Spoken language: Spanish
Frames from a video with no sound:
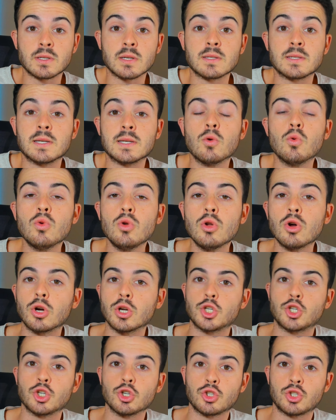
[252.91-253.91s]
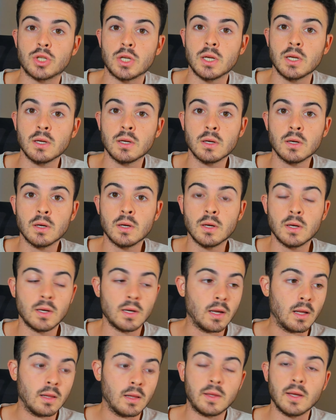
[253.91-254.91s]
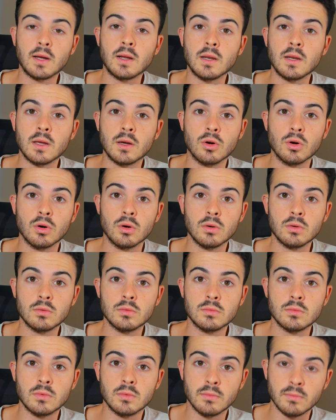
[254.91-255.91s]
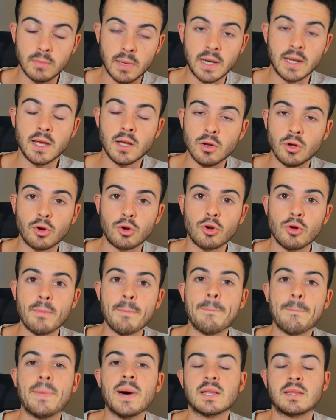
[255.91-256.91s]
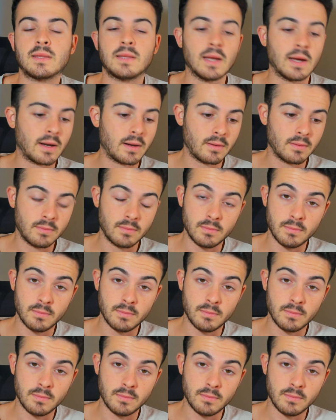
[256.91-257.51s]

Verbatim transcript: Según lo que yo sé, el técnico Mariano Arrón va a estar